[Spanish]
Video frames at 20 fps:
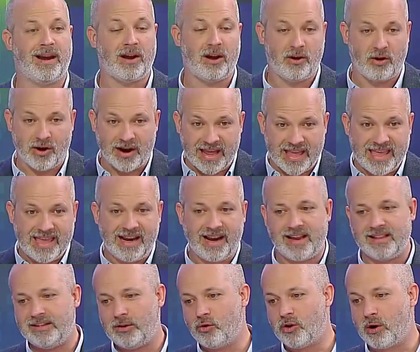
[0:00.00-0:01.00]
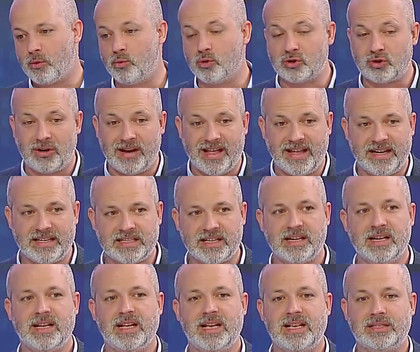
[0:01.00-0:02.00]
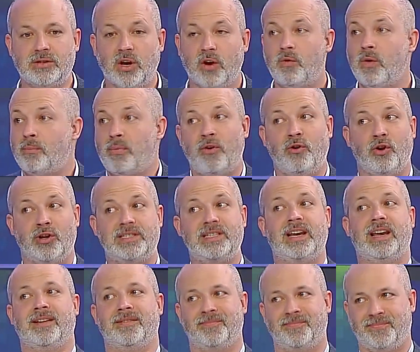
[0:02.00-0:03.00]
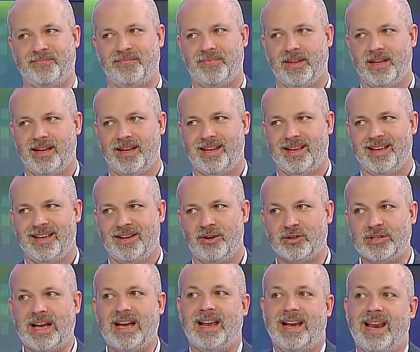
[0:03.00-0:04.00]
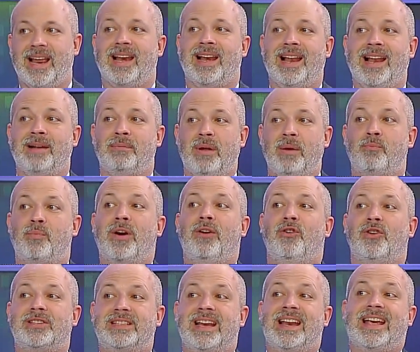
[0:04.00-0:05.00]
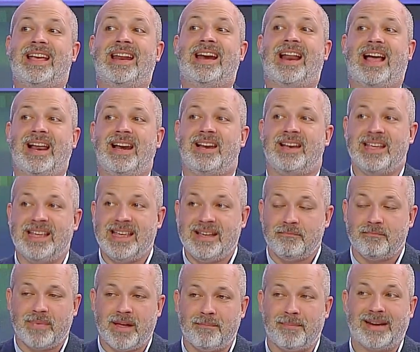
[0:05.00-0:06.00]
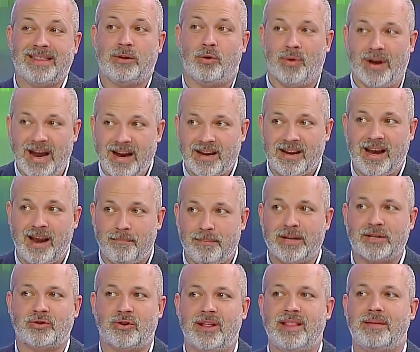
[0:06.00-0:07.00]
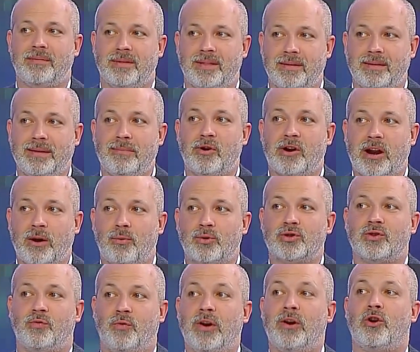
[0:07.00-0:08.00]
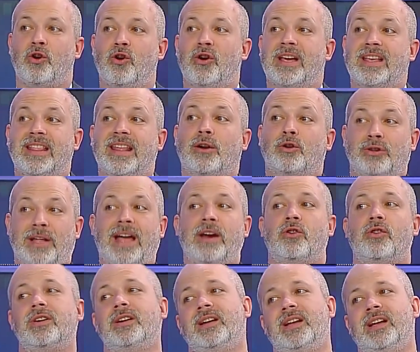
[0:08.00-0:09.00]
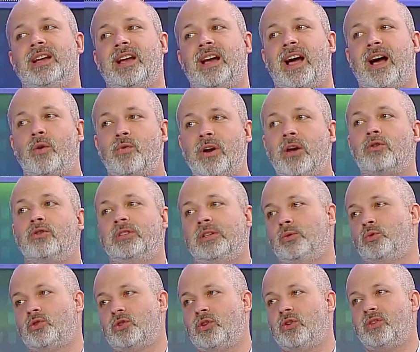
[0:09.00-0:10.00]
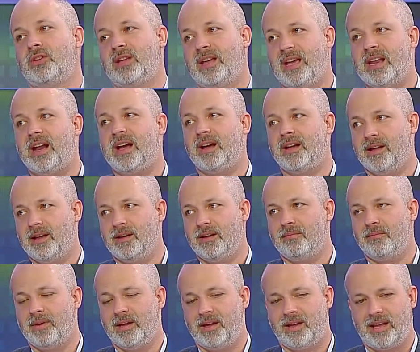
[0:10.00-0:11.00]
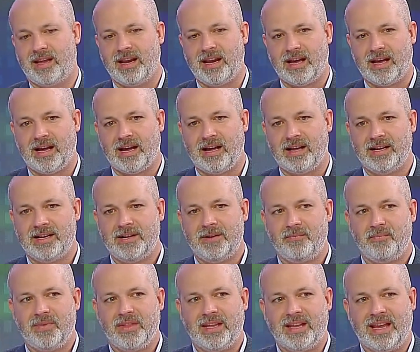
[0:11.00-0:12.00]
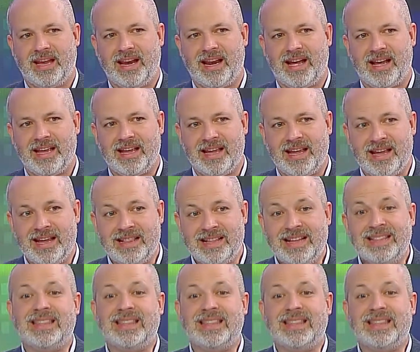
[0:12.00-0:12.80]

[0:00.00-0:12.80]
la, la gente con recursos, la derecha, sino que fue el pueblo de Chile o sea, el, pueblo de Chile en general y en particular las personas de, de, recursos fueron los que derrotaron a una constitución que era, eh, eh, que era, eh,